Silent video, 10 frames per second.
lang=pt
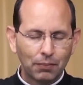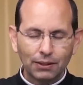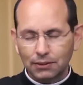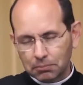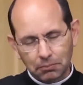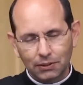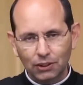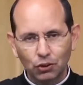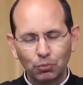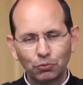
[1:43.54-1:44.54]
Mas,
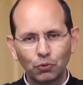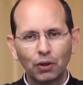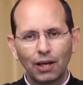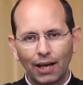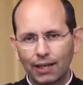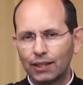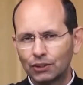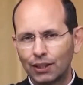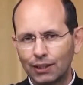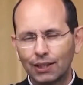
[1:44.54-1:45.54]
seja como for, a
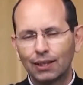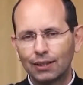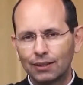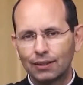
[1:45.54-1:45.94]
igreja ainda